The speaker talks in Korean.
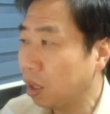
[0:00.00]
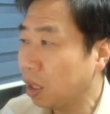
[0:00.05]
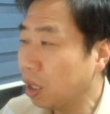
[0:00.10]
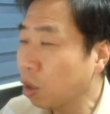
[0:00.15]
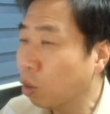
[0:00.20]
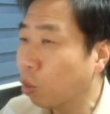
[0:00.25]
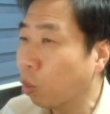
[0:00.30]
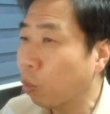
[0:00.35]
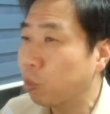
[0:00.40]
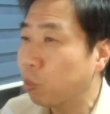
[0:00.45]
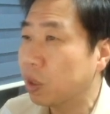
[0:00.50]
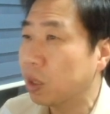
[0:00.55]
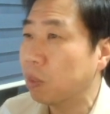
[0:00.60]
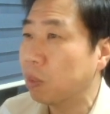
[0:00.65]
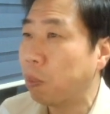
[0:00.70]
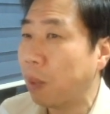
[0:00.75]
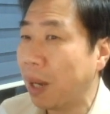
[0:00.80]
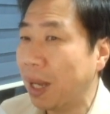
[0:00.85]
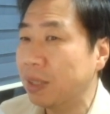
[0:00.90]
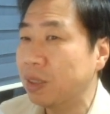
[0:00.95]
7집
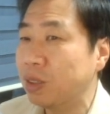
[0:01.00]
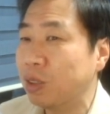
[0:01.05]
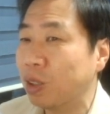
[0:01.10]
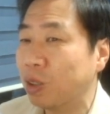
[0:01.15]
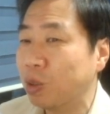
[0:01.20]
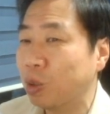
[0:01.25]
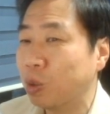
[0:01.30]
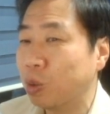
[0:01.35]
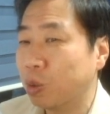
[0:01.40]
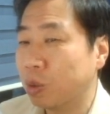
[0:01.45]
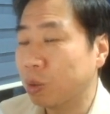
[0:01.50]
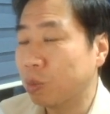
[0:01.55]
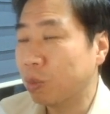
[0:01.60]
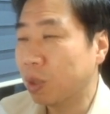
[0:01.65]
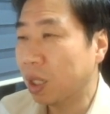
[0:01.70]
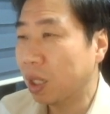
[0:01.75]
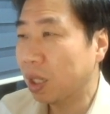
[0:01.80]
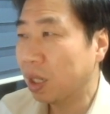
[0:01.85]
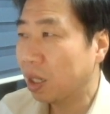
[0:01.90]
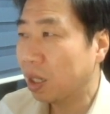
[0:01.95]
반 정도 줬습니다.